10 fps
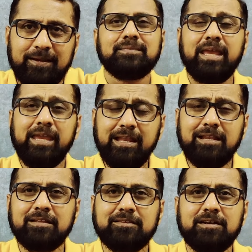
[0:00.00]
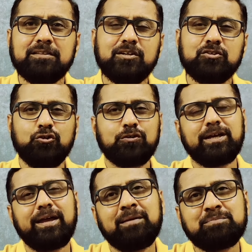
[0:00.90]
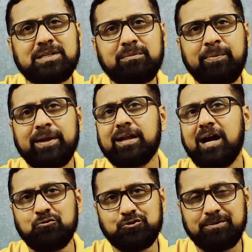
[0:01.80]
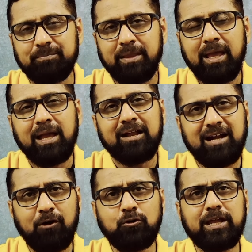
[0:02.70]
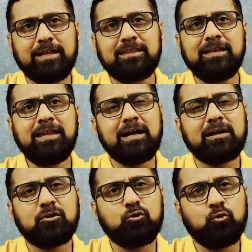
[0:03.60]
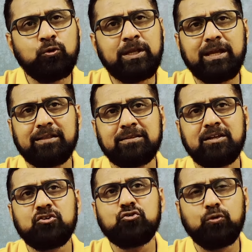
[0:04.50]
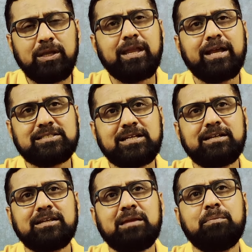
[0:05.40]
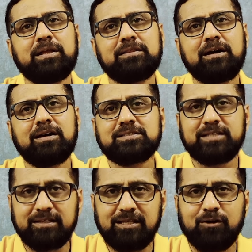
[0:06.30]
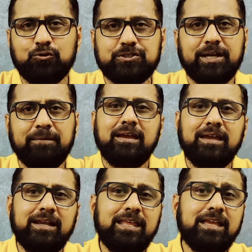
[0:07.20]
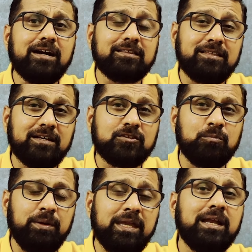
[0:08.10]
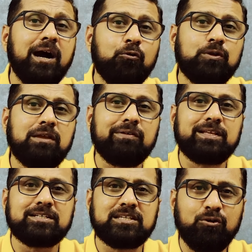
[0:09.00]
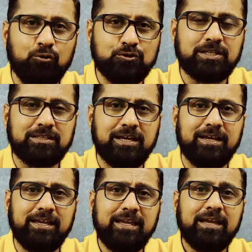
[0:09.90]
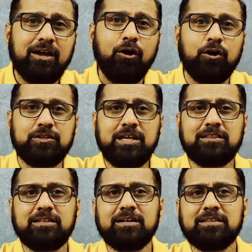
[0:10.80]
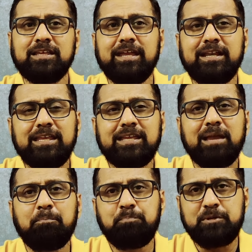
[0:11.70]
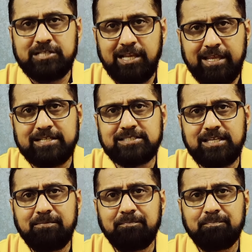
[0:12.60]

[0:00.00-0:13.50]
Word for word: है हील के दर्द का चौथा अहम सबब है गाउट गाउट कहते हैं कि अगर खून के अंदर यूरिक एसिड की मिकदार ज्यादा हो जाए एडी का दर्द भी गाउट की वजह से हो सकता है और ये दर्द एडी के पिछले हिस्से